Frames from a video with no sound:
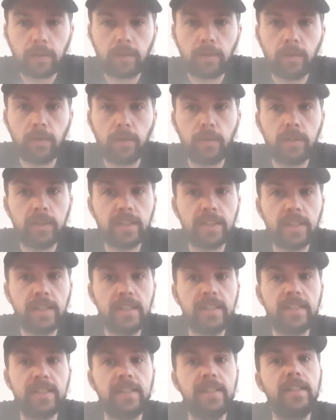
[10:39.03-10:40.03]
euh,
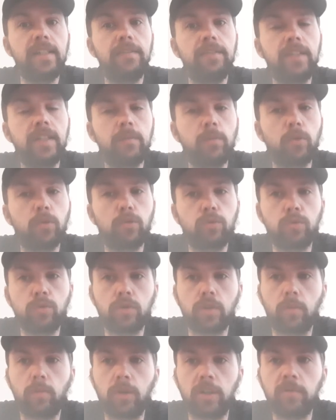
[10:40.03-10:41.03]
si, si, évidemment tout
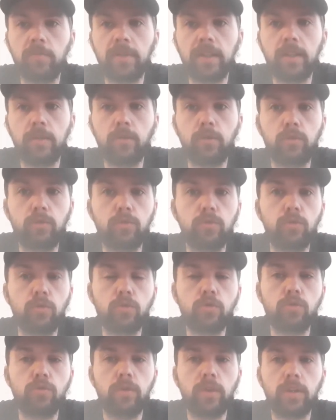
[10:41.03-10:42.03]
s'emboîte bien, que tous nos
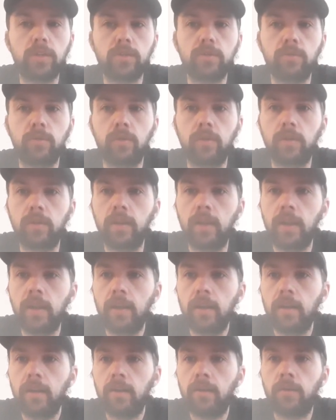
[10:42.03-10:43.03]
joueurs sont
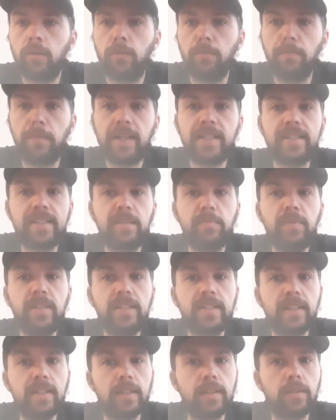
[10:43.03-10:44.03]
euh,
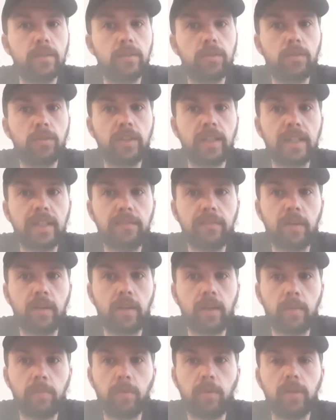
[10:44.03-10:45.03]
maximisés, qu'on arrive à,
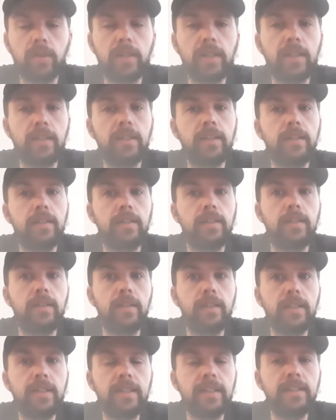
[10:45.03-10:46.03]
apprendre prendre
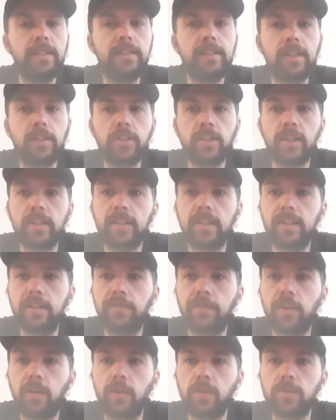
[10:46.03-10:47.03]
les, qualités de chacun et de
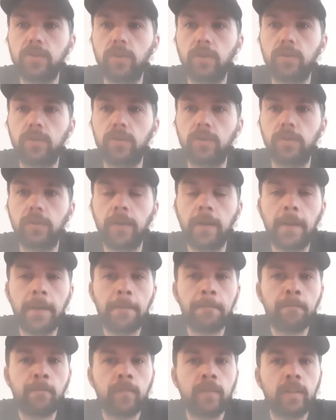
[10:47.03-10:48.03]
faire en sorte que,
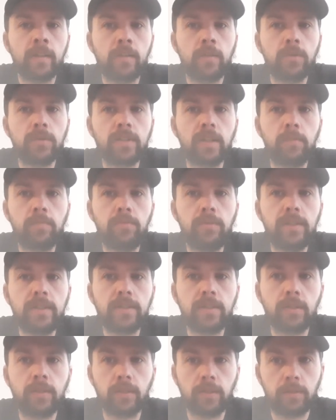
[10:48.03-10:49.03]
ça
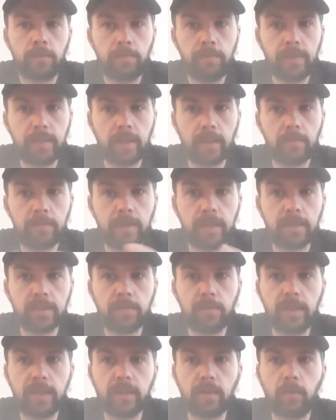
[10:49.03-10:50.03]
puisse bien,
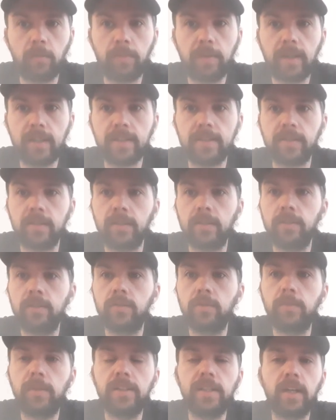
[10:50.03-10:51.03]
se mettre en place
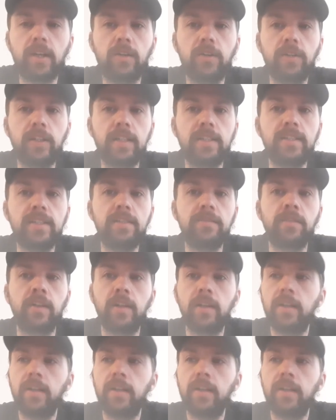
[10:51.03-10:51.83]
de manière collective,